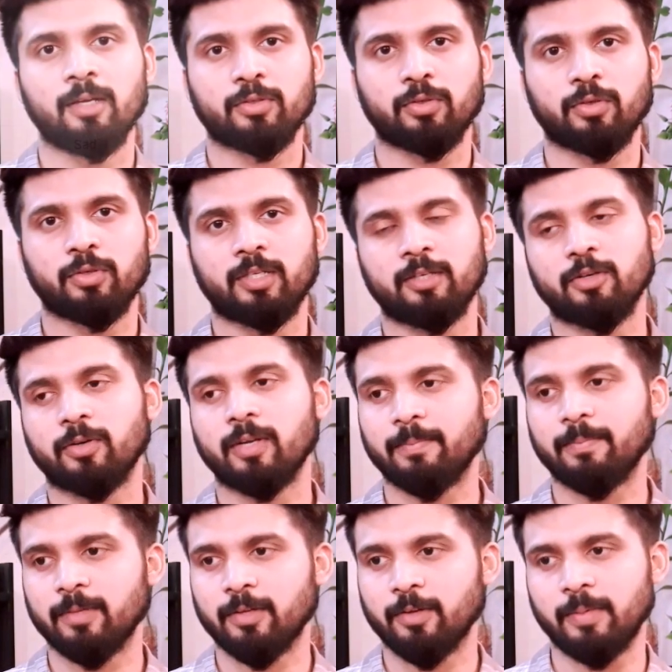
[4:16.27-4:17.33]
সো সে যখন
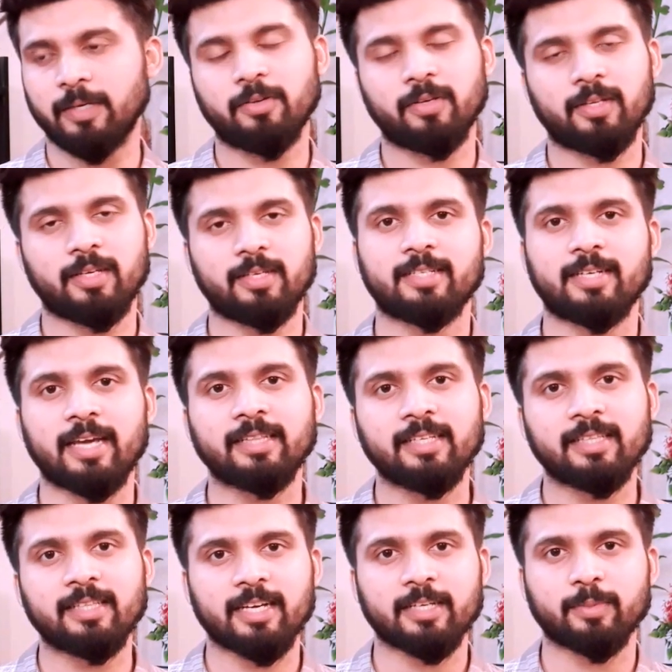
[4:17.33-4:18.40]
আপনার ওই ভিডিওতে স্ট্রাইক
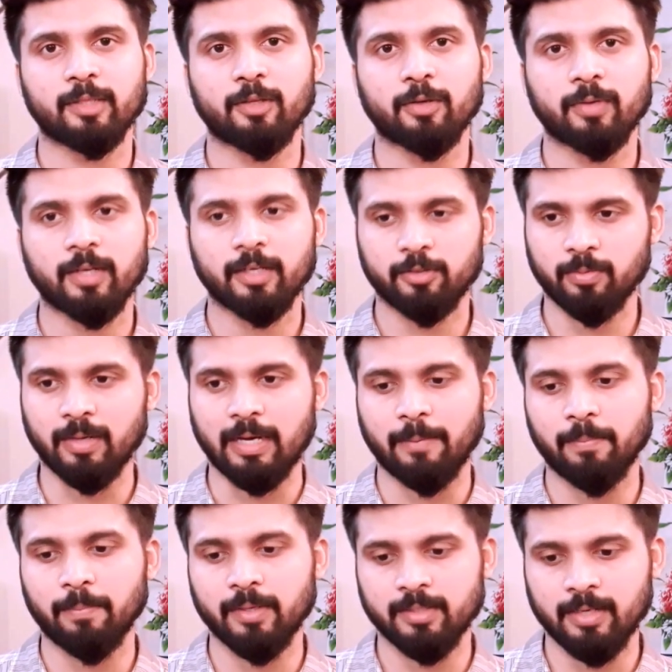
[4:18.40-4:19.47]
দিতে আসবে তখন একটু
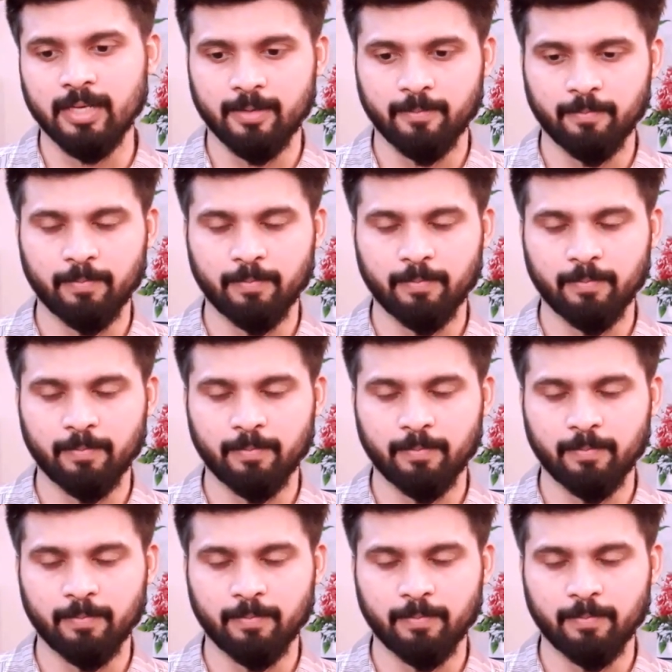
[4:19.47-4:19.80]
ভাববে যে না